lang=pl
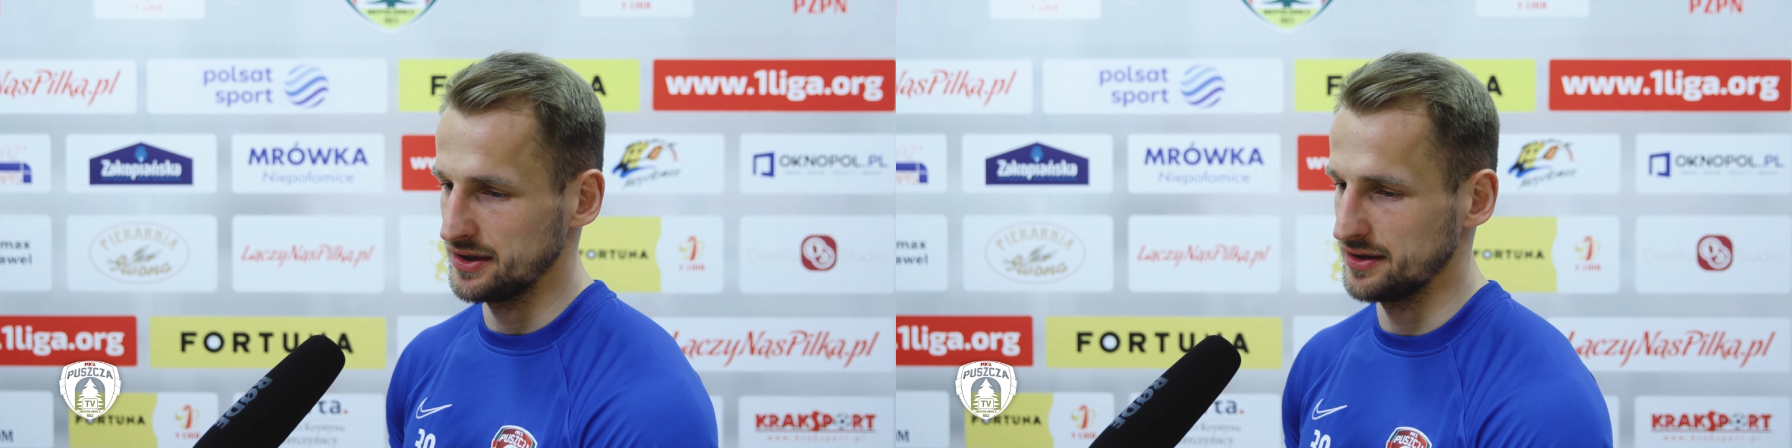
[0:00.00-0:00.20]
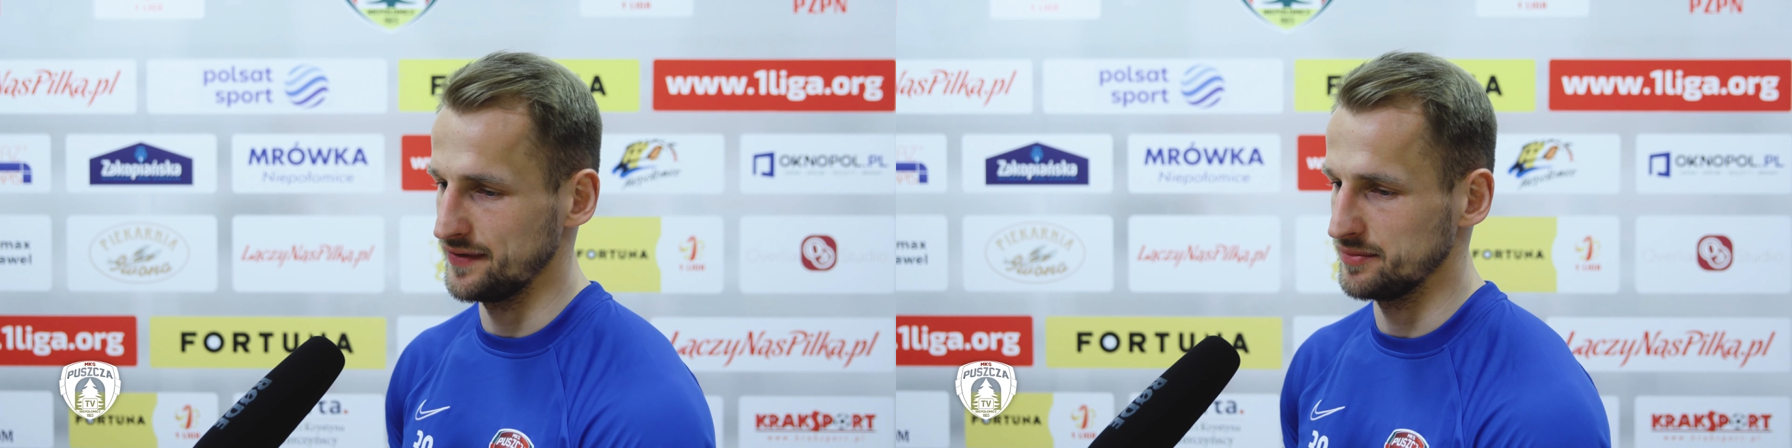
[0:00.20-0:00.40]

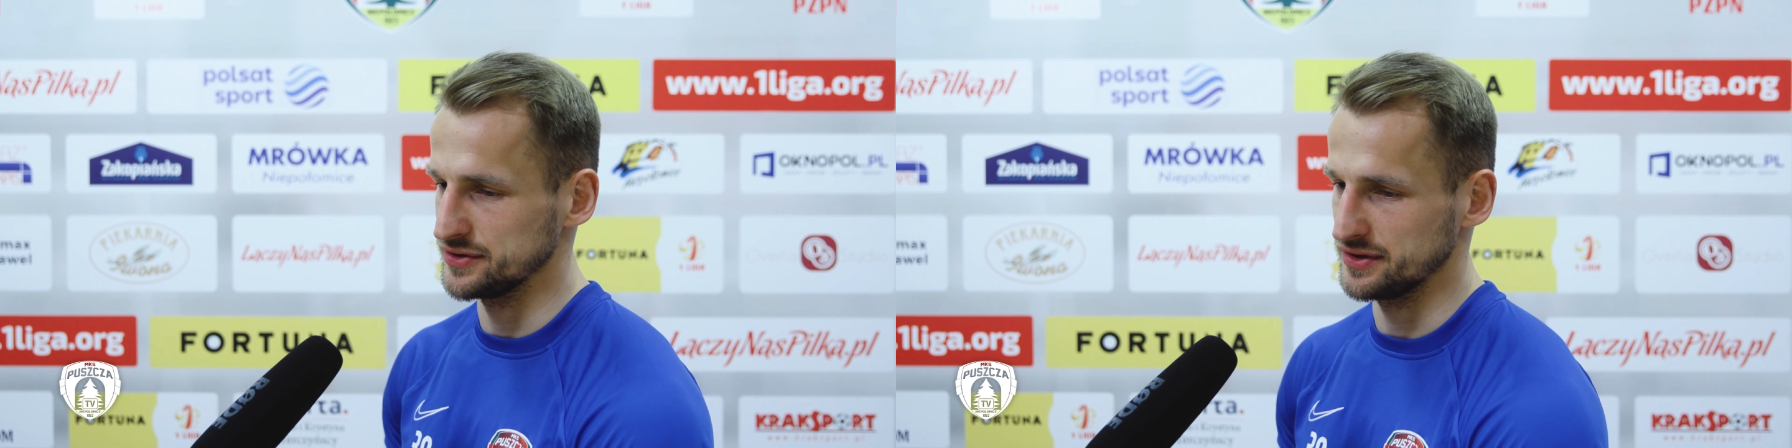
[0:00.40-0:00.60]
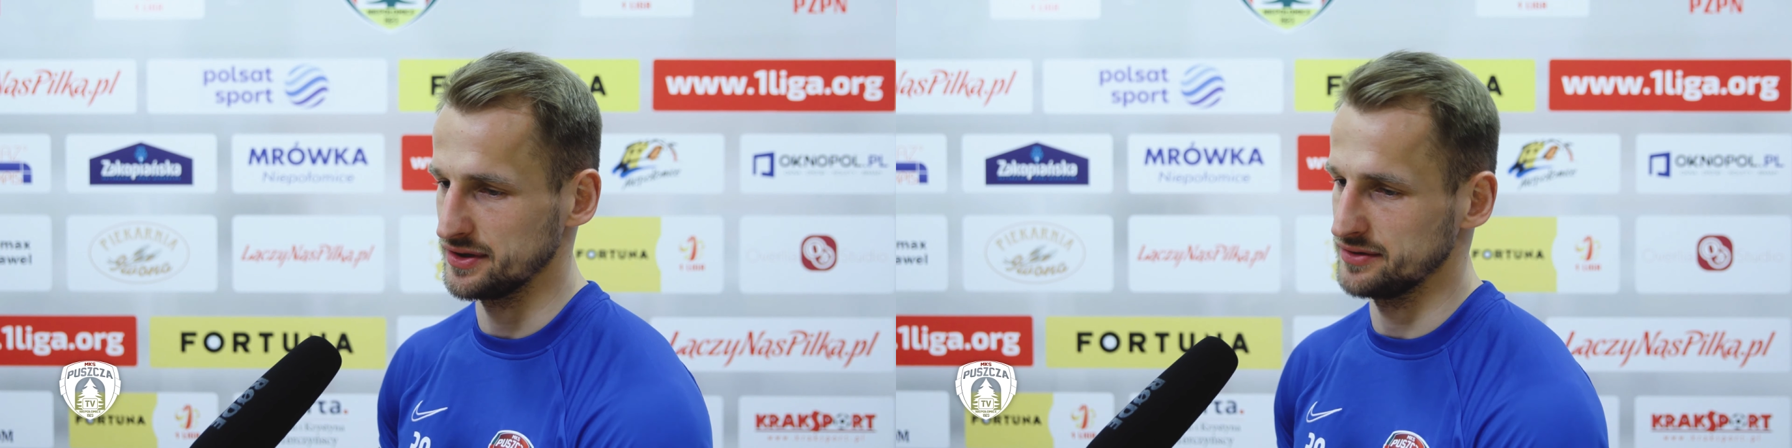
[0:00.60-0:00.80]
e,
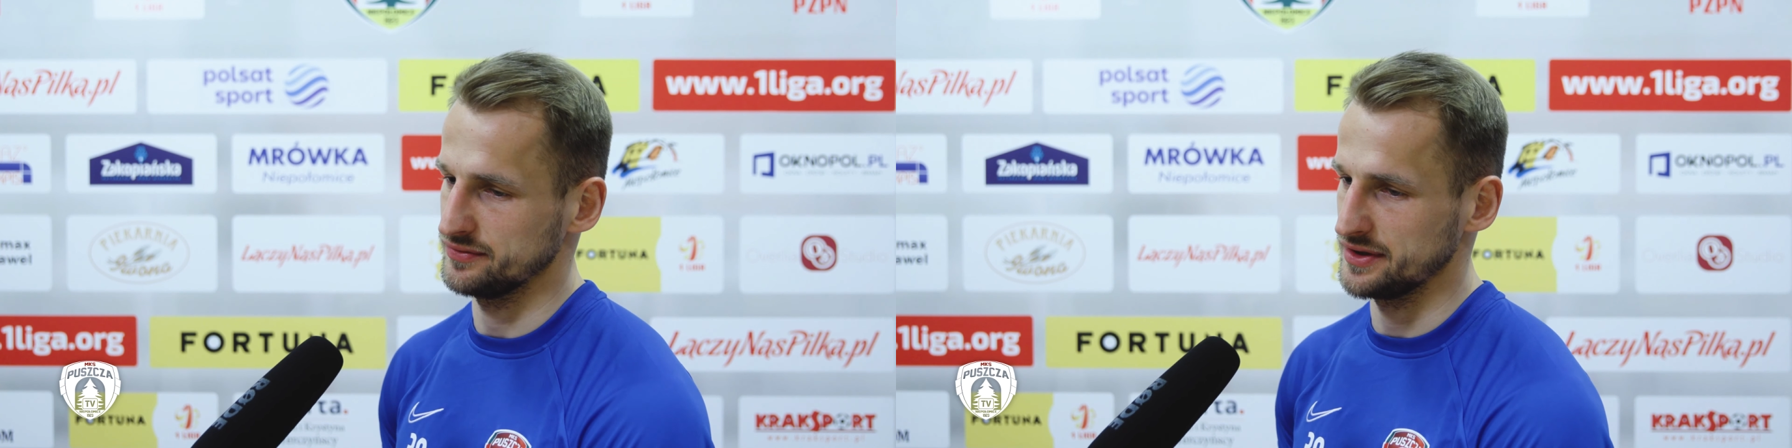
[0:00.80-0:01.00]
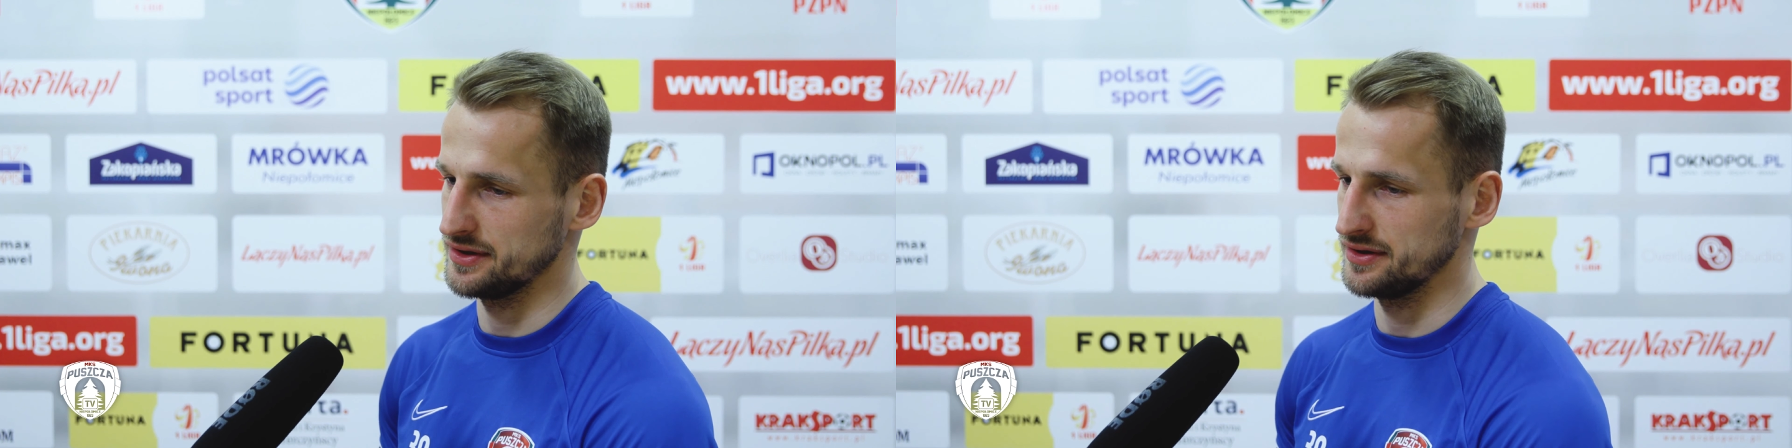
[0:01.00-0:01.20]
wiemy, że
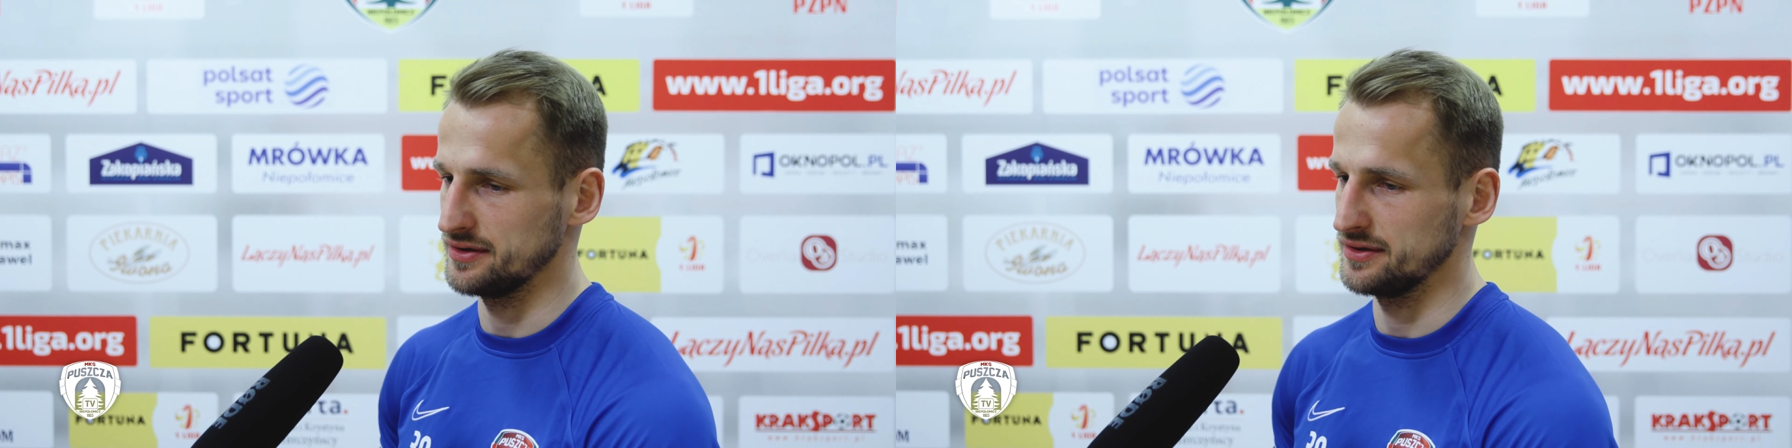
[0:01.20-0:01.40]
tutaj